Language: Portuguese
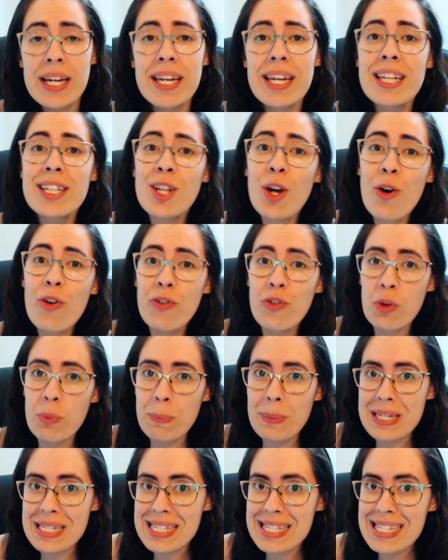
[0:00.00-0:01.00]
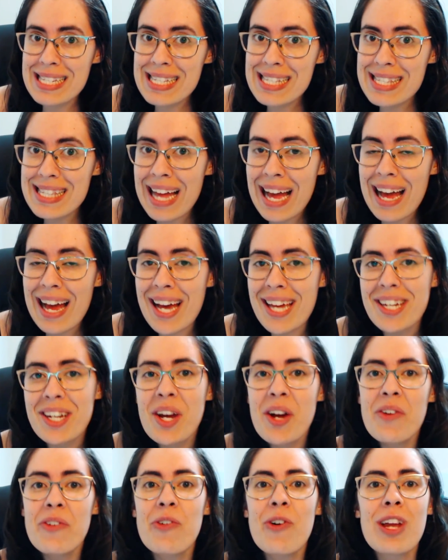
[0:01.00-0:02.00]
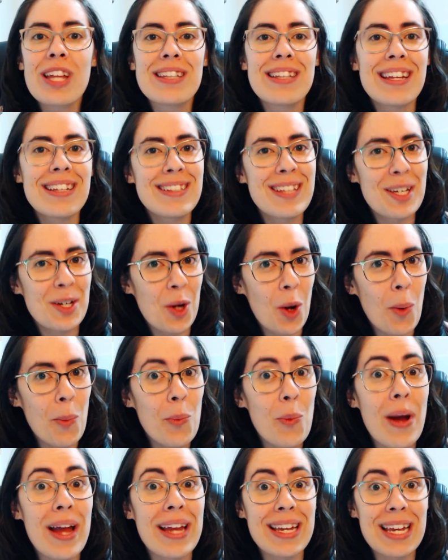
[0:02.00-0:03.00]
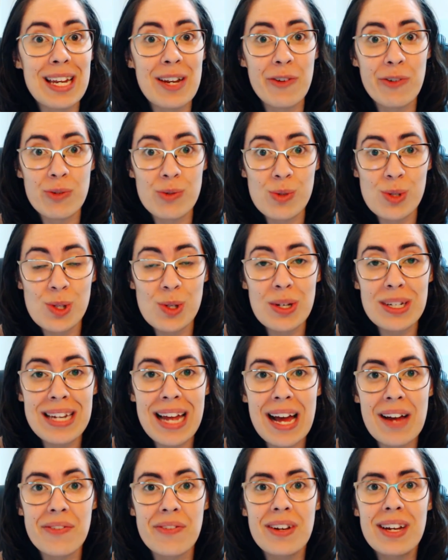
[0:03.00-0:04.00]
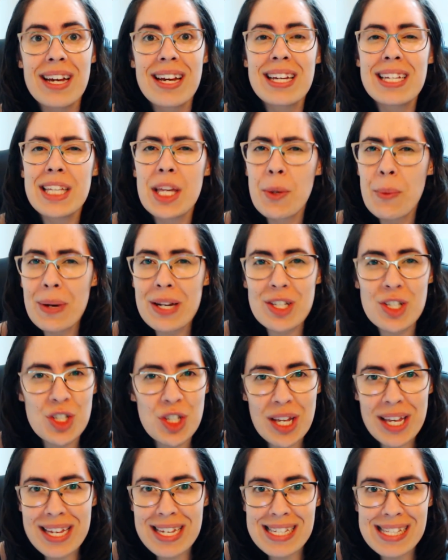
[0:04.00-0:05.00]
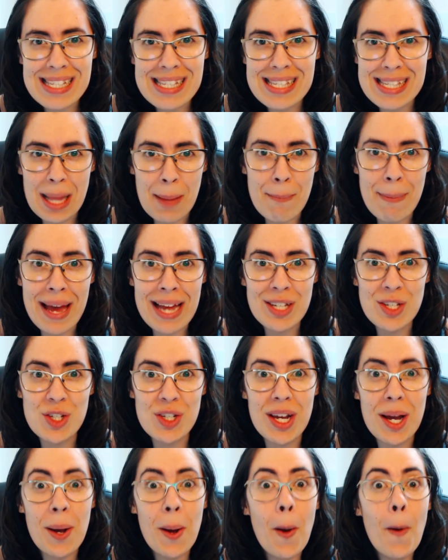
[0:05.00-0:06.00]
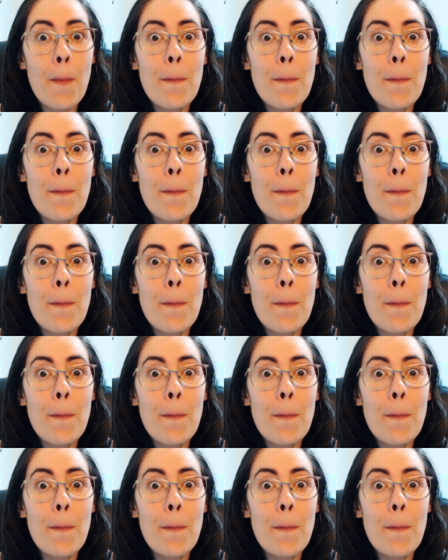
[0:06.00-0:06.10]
Então eu fui pesquisar, fui entender como é que ele funcionava e eu achei a sistemática